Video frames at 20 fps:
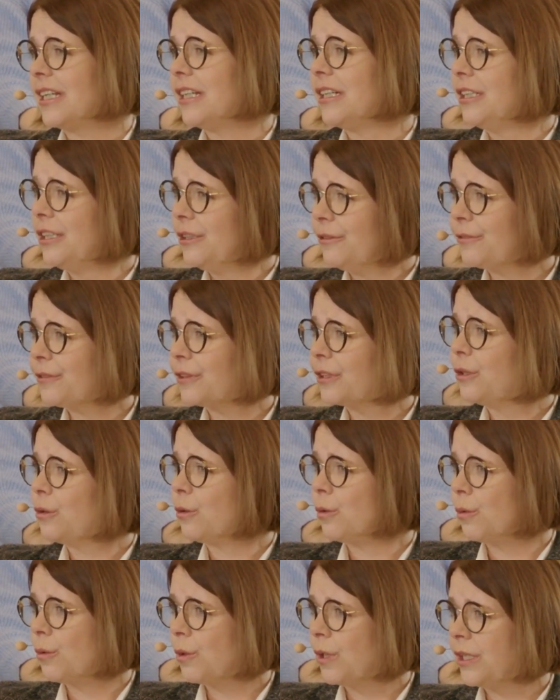Hilfe
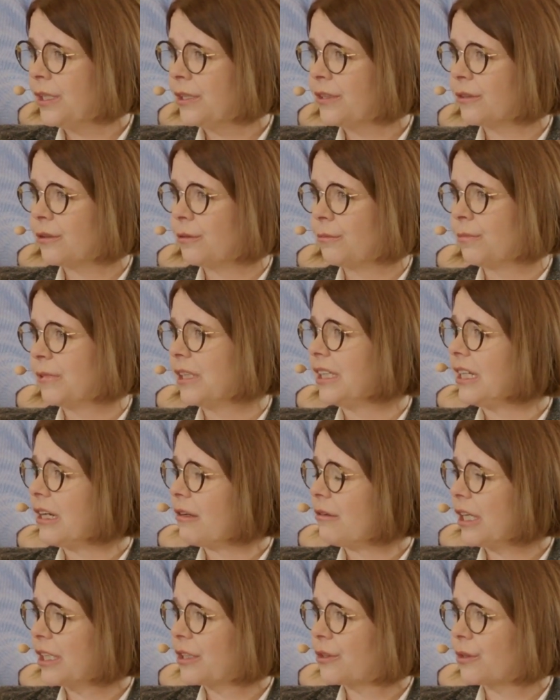geholt, um
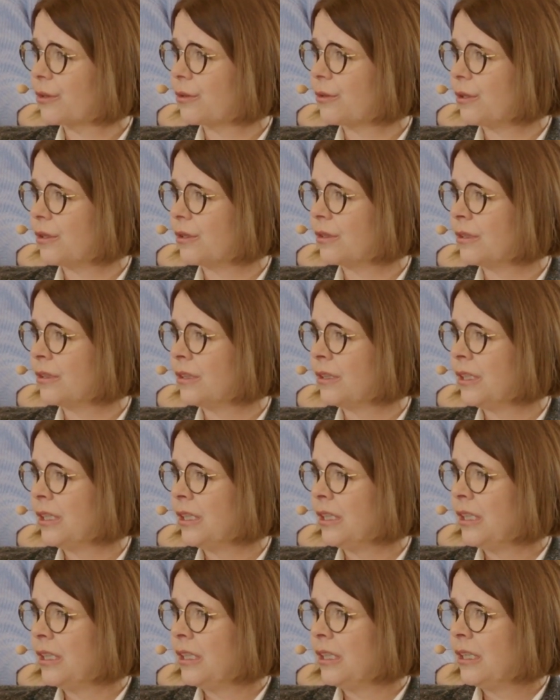genauer zu gucken,
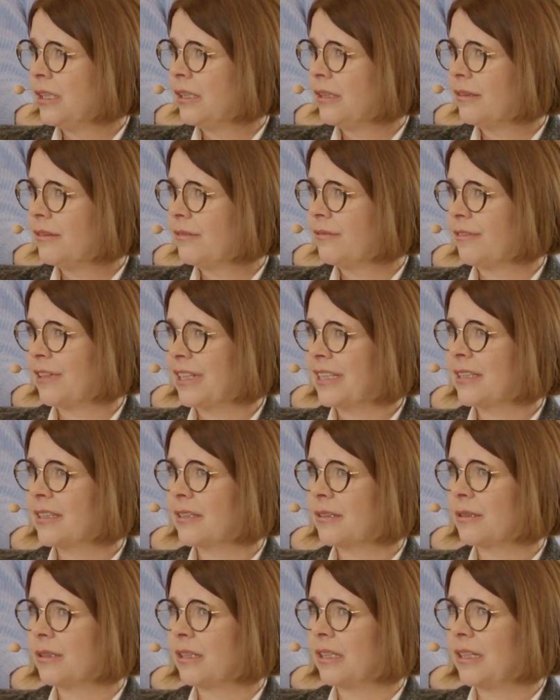was
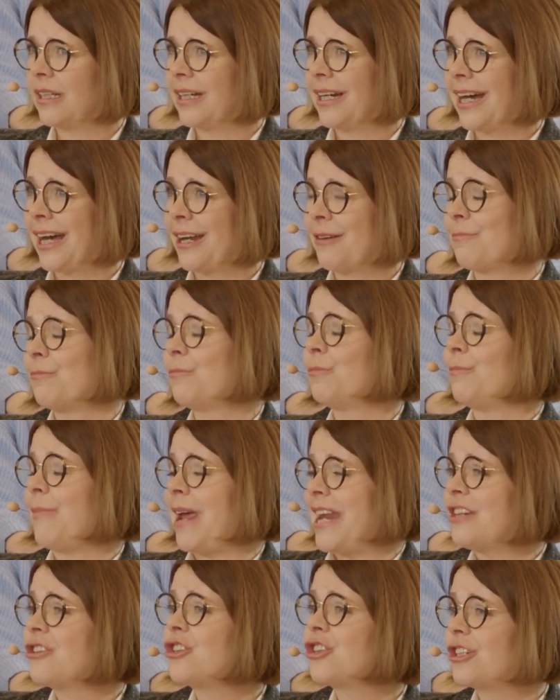hat
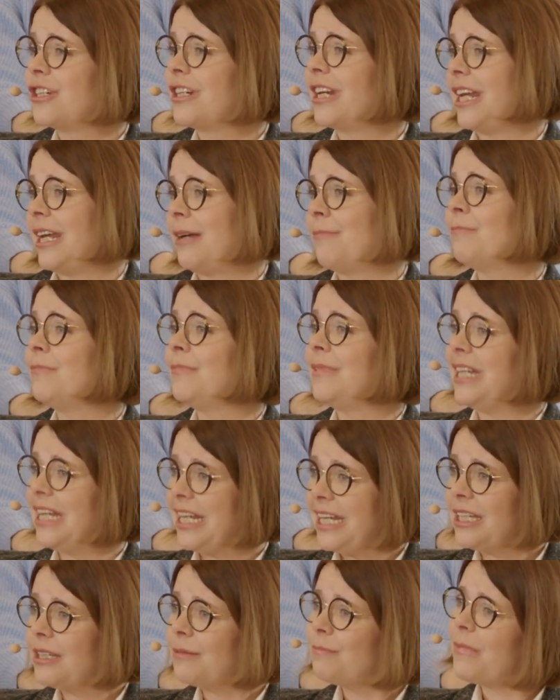Menschen eben
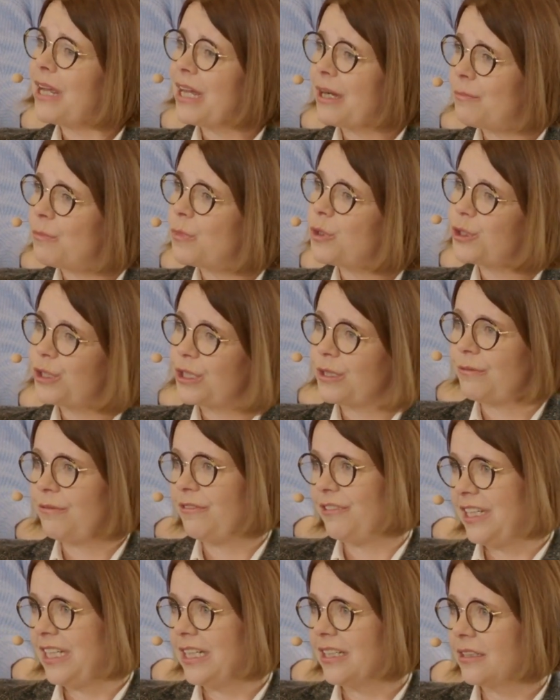nicht mehr
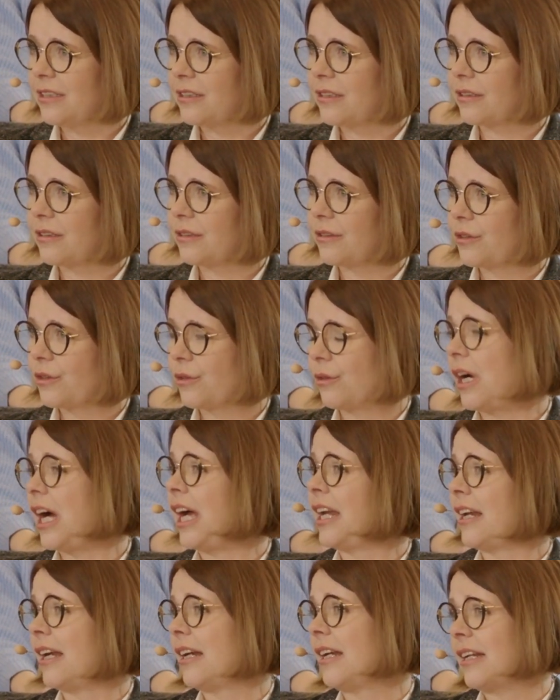motiviert, zu
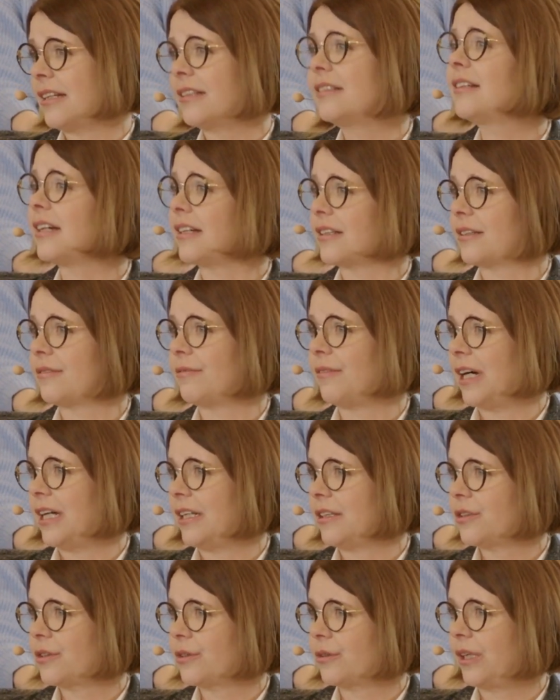einer
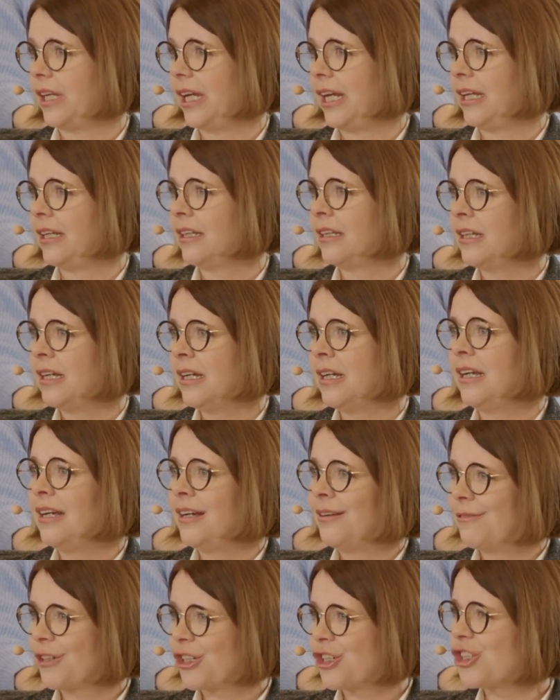Landtagswahl mhm. zu gehen.
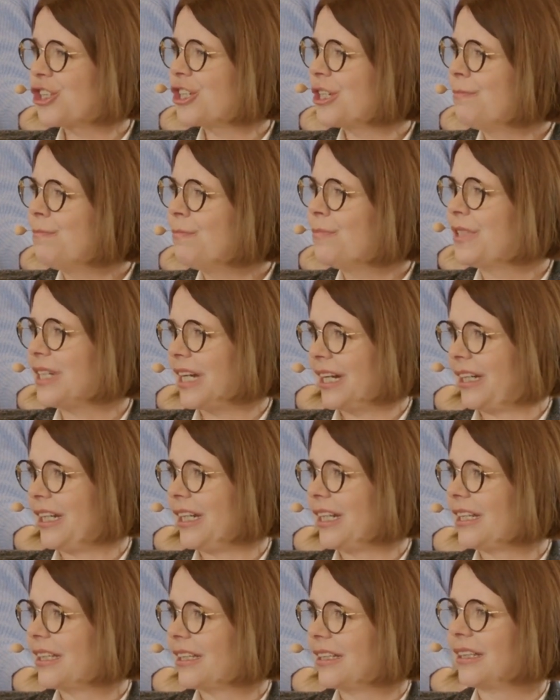Was stimmt da
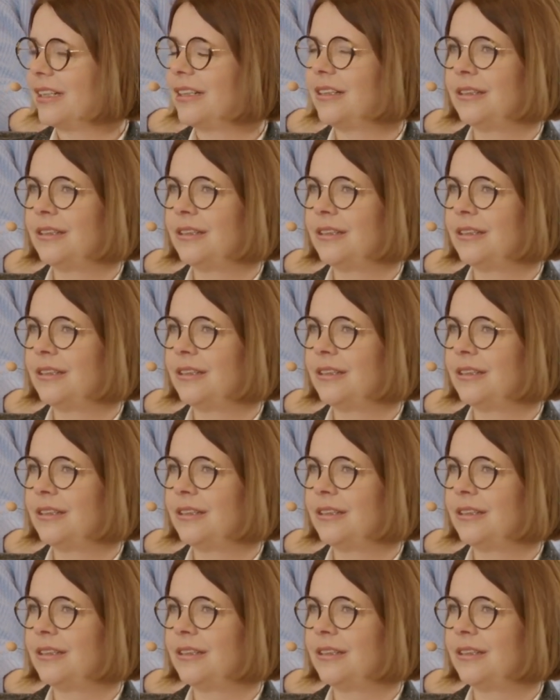nicht?